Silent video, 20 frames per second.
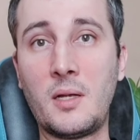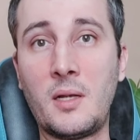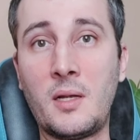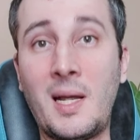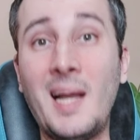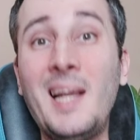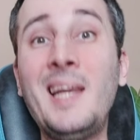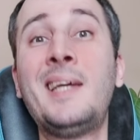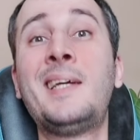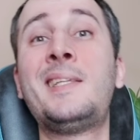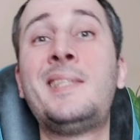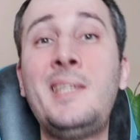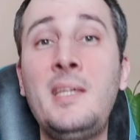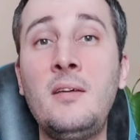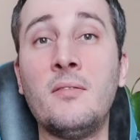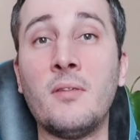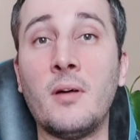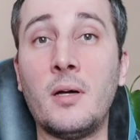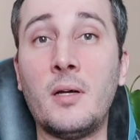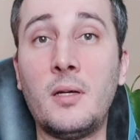
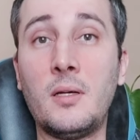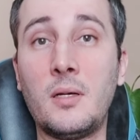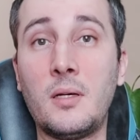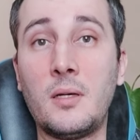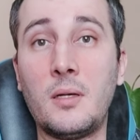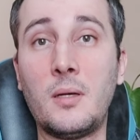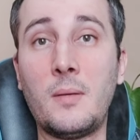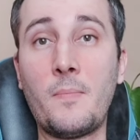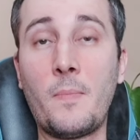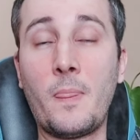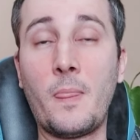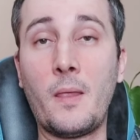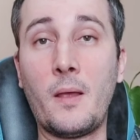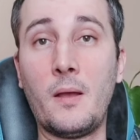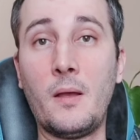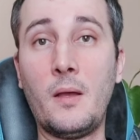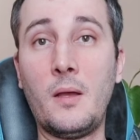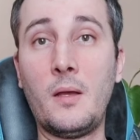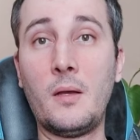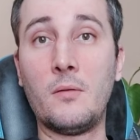коллектива.
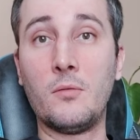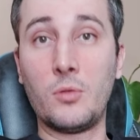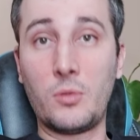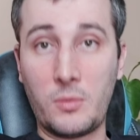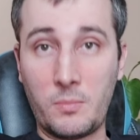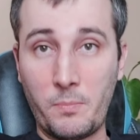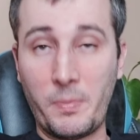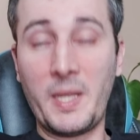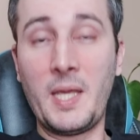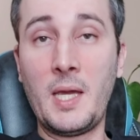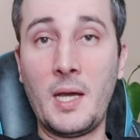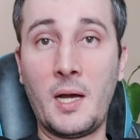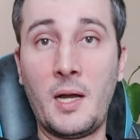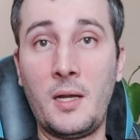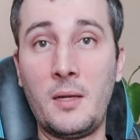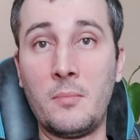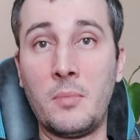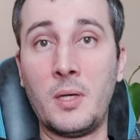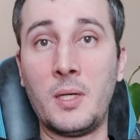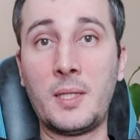Вот
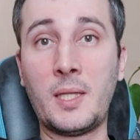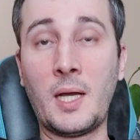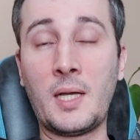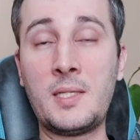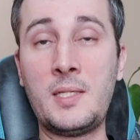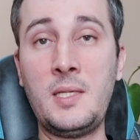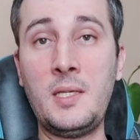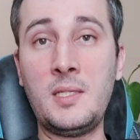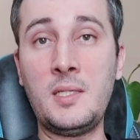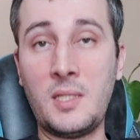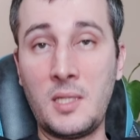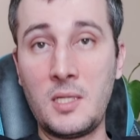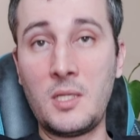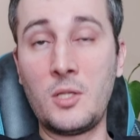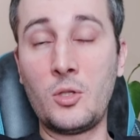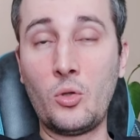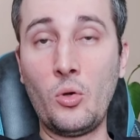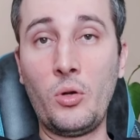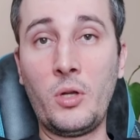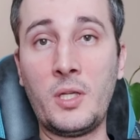приехали бы таксисты, и
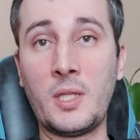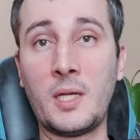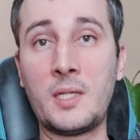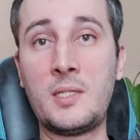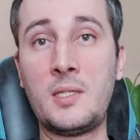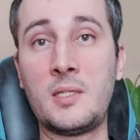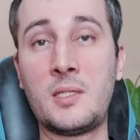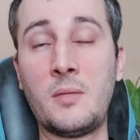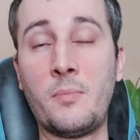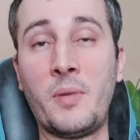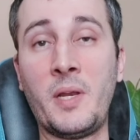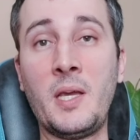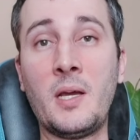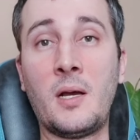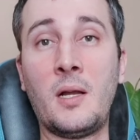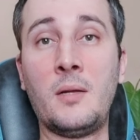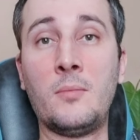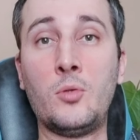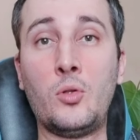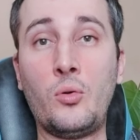не только таксисты,
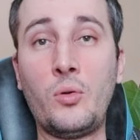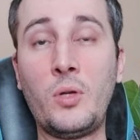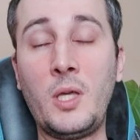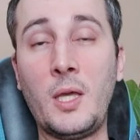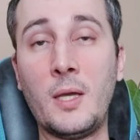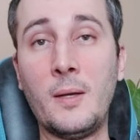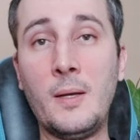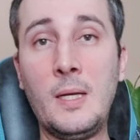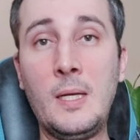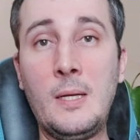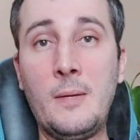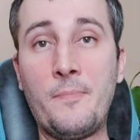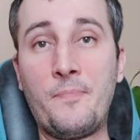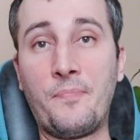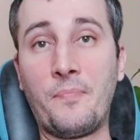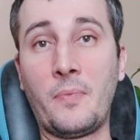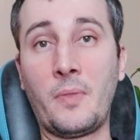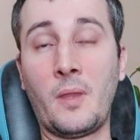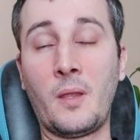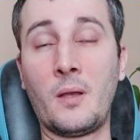приехали бы другие
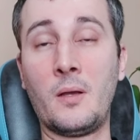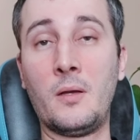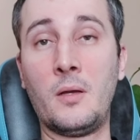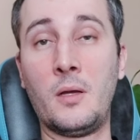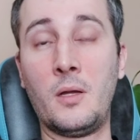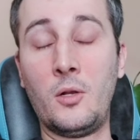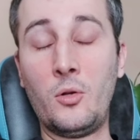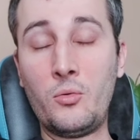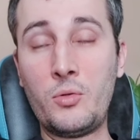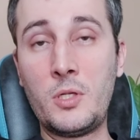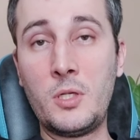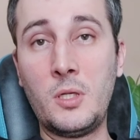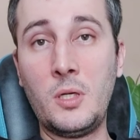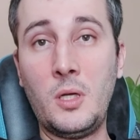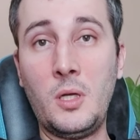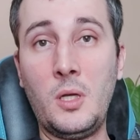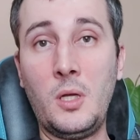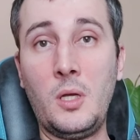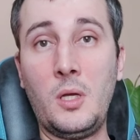э, люди,